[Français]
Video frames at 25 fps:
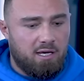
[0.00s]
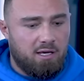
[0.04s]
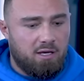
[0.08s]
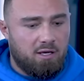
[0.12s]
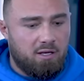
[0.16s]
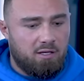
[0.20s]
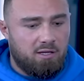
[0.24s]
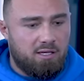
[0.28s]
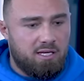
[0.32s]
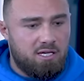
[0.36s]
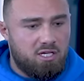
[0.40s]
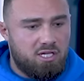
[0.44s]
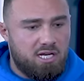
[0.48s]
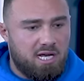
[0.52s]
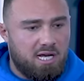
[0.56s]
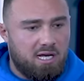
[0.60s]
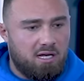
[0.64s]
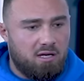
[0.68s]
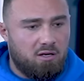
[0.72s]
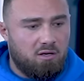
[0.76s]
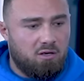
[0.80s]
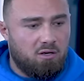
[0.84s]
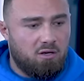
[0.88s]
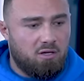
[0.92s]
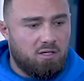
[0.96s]
Euh,
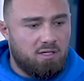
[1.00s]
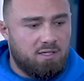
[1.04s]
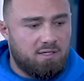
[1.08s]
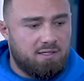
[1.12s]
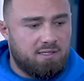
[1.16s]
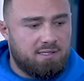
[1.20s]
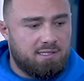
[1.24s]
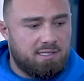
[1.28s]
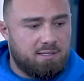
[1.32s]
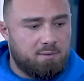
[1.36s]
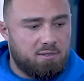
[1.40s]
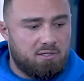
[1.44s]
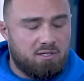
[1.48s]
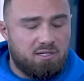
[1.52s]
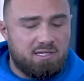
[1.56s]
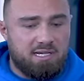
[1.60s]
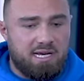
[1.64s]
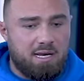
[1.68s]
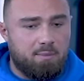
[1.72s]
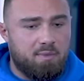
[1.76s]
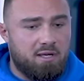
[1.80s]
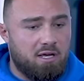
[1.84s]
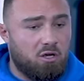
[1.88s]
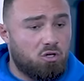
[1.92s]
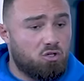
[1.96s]
déjà, euh, parce que c'est
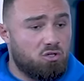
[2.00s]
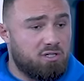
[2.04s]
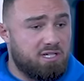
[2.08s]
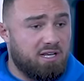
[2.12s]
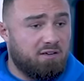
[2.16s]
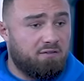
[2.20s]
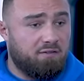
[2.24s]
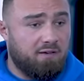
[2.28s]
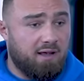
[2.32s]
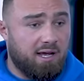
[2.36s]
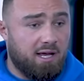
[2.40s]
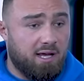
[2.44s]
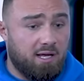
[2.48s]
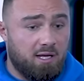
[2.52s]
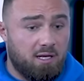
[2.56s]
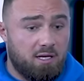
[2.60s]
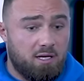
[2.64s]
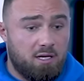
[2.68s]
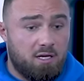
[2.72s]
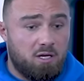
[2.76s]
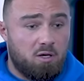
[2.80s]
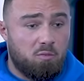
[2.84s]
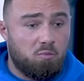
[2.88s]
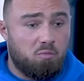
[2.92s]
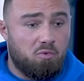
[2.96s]
la meilleure chose à faire
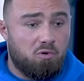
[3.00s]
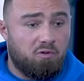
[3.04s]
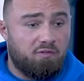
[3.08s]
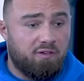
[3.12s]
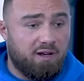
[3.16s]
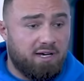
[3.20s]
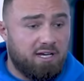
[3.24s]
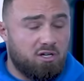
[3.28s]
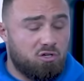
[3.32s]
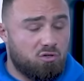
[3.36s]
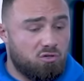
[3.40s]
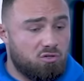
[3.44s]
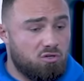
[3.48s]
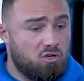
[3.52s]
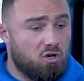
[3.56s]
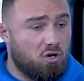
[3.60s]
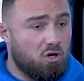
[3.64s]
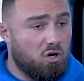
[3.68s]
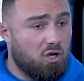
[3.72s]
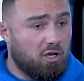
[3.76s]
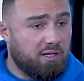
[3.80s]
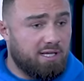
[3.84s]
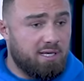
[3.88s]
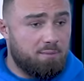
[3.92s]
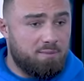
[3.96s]
pour faire les choses dans
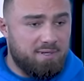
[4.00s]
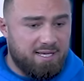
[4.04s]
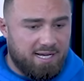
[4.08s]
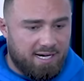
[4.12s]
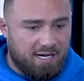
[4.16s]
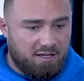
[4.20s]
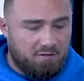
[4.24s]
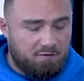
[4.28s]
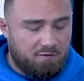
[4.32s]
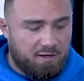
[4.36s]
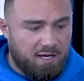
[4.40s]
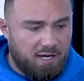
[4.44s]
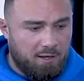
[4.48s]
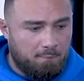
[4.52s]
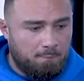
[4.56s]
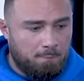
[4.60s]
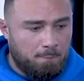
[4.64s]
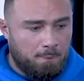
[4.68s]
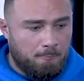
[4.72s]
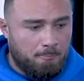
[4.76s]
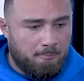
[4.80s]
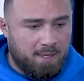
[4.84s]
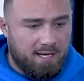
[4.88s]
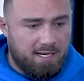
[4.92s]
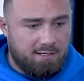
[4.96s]
l'ordre et bien les faire.
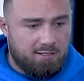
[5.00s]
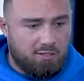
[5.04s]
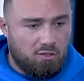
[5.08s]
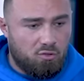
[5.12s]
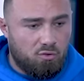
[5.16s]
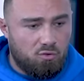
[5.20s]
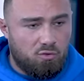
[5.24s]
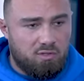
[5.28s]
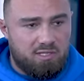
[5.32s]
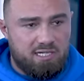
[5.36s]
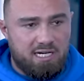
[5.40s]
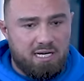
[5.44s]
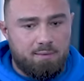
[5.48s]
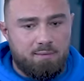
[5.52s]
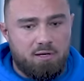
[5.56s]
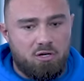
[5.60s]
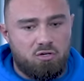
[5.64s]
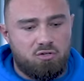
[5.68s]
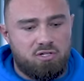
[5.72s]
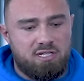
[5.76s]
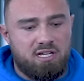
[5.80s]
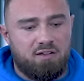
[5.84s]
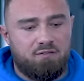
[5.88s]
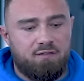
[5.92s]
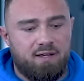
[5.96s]
Et nous c'est la meilleure
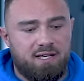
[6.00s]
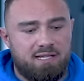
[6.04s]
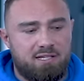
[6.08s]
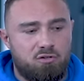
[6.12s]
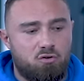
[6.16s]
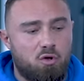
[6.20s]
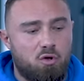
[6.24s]
chose à faire si